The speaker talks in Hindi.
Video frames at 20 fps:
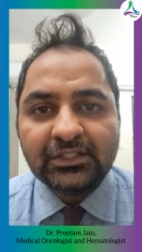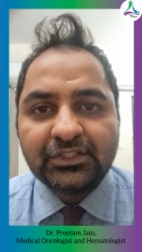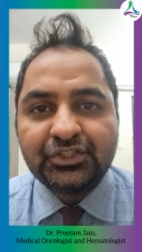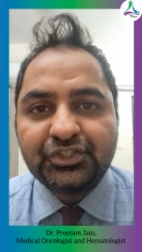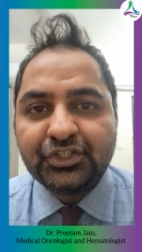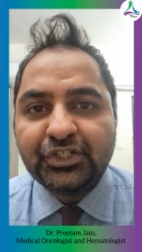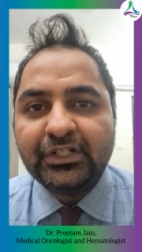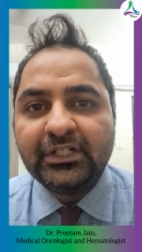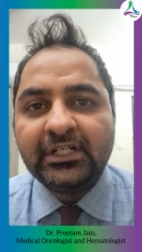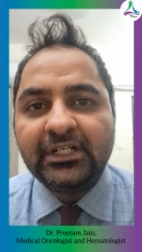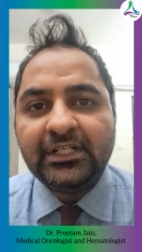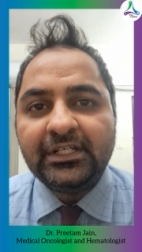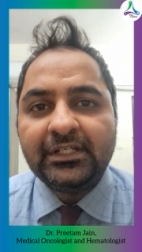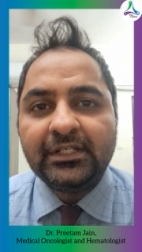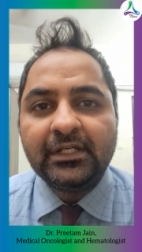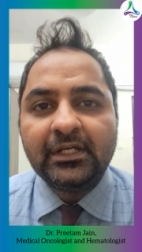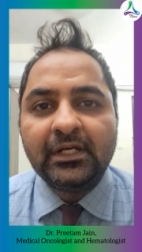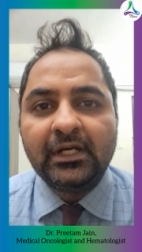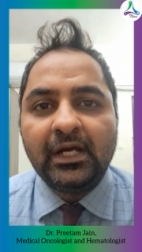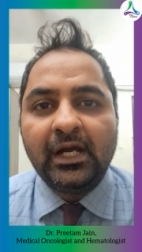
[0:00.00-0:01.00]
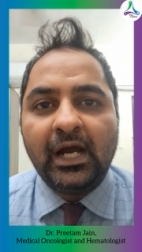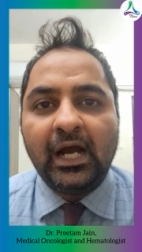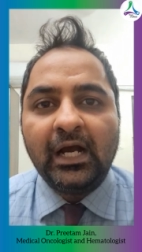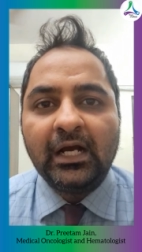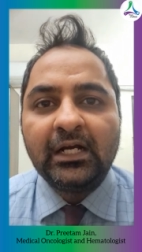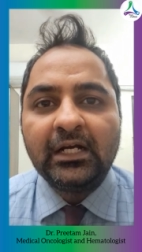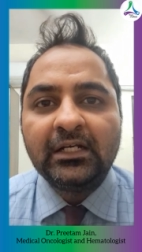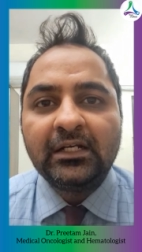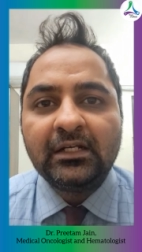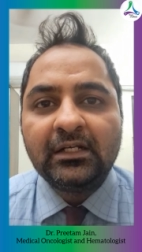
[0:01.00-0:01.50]
जनरली
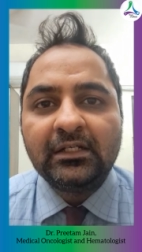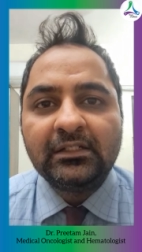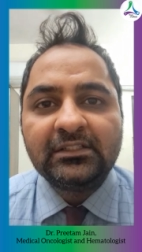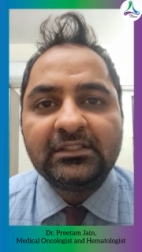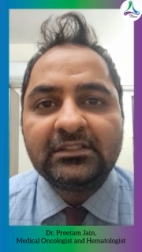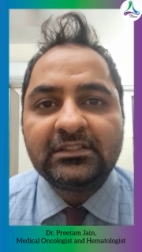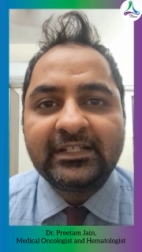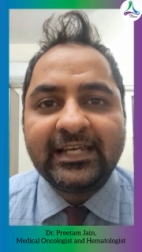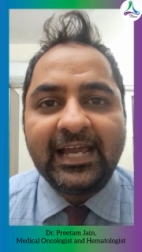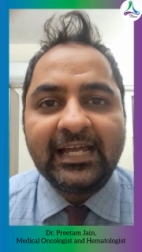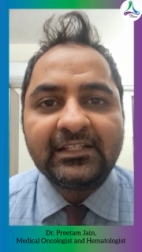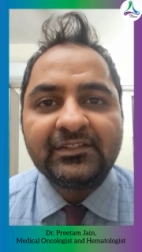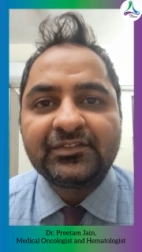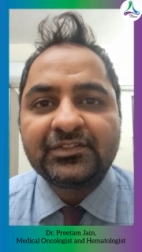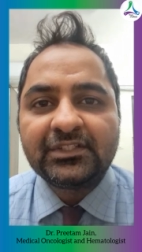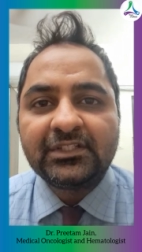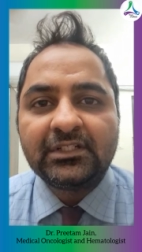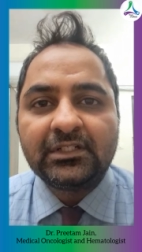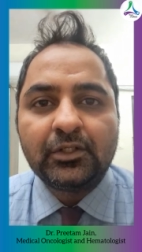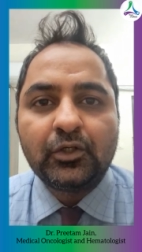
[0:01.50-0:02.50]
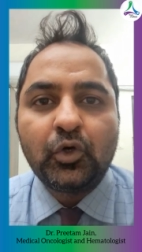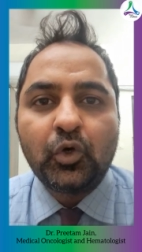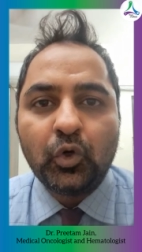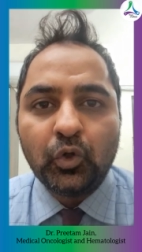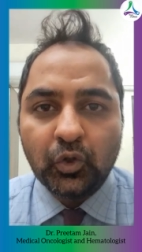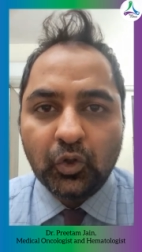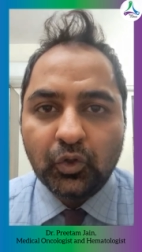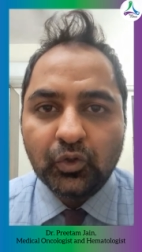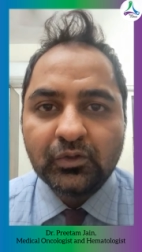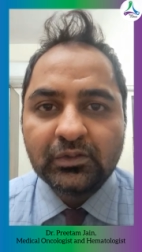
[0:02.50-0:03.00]
अगर कैंसर
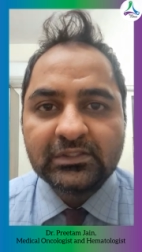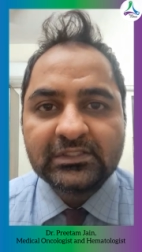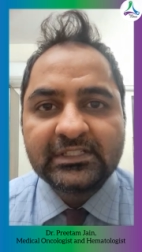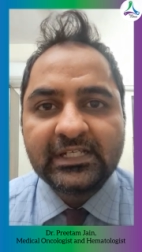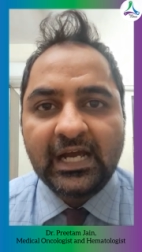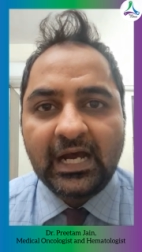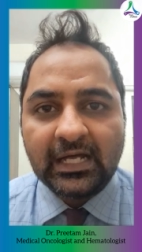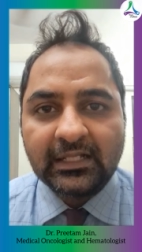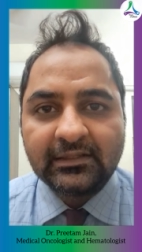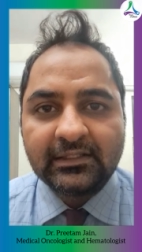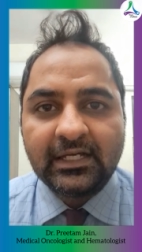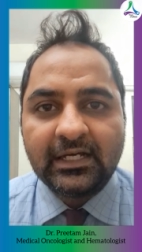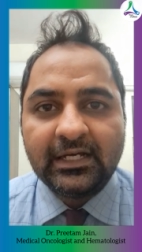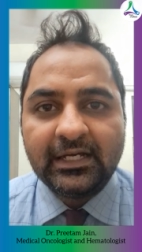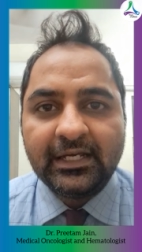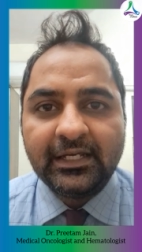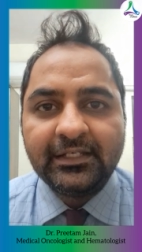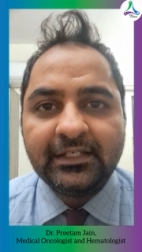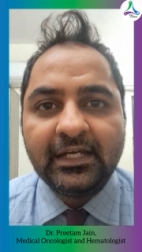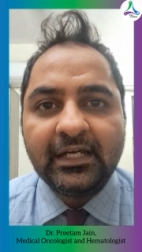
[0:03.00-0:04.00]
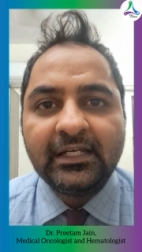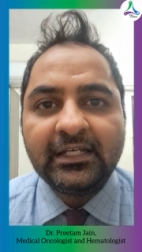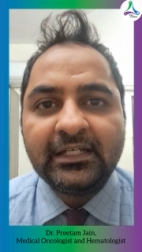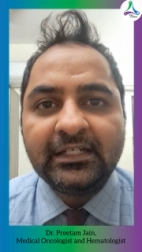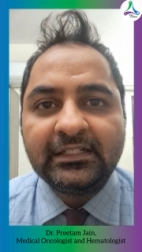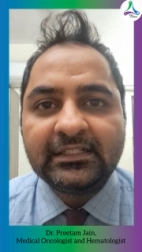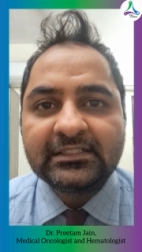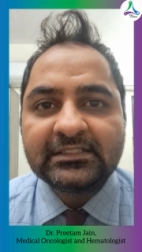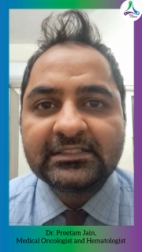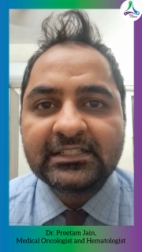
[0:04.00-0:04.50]
कोलोन से आता है या
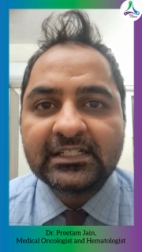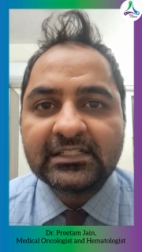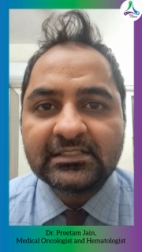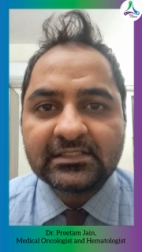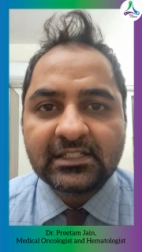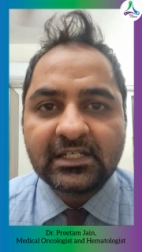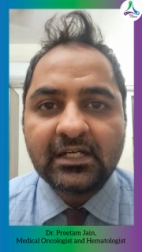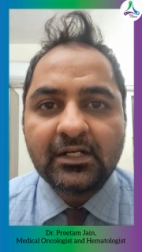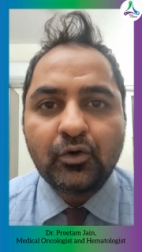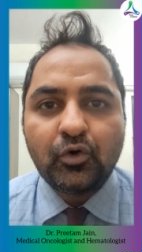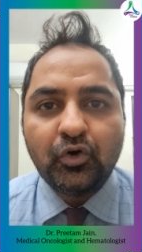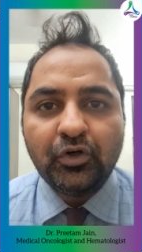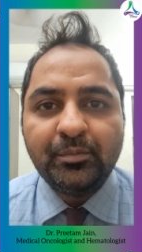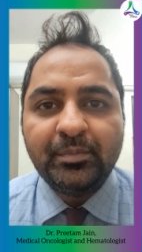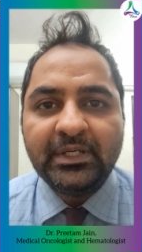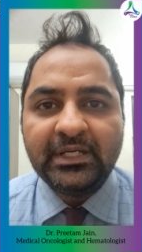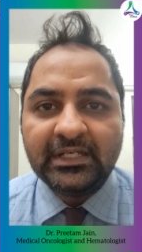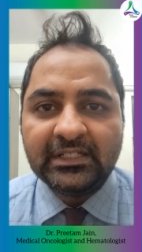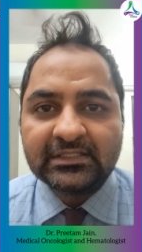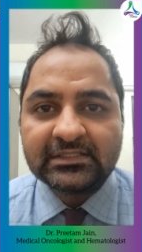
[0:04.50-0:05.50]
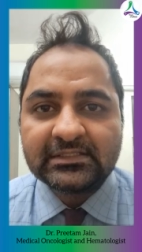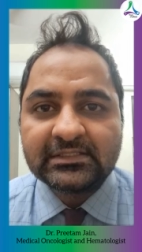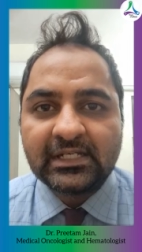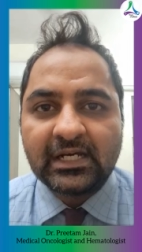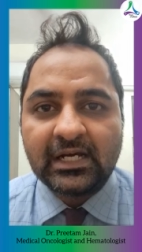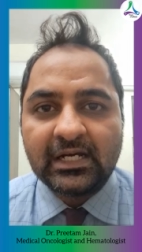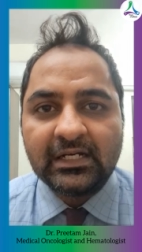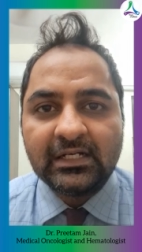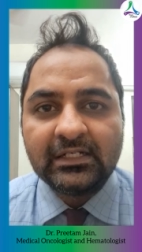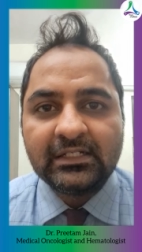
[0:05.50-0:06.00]
इंटेस्टेंस का कोई भी
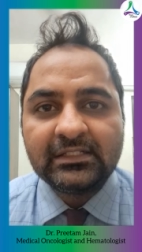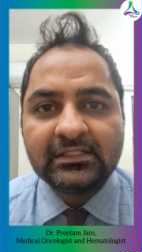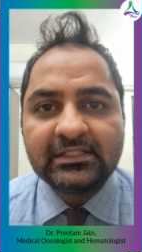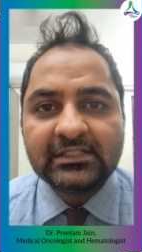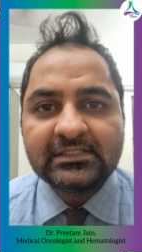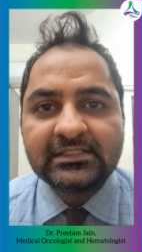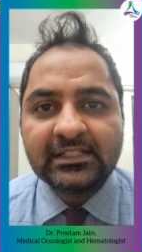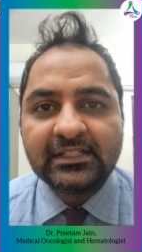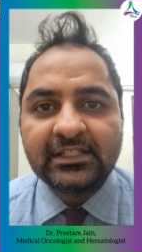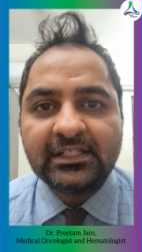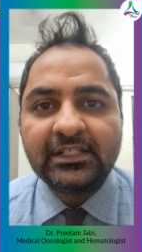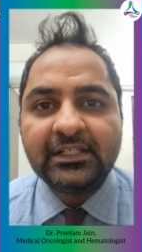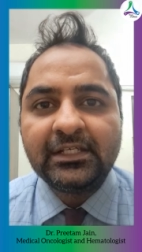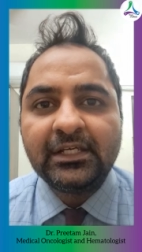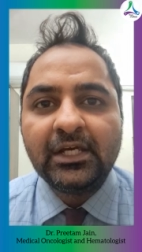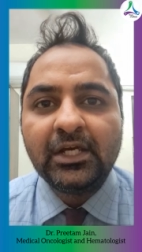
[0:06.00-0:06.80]
हिस्सा जैसे कि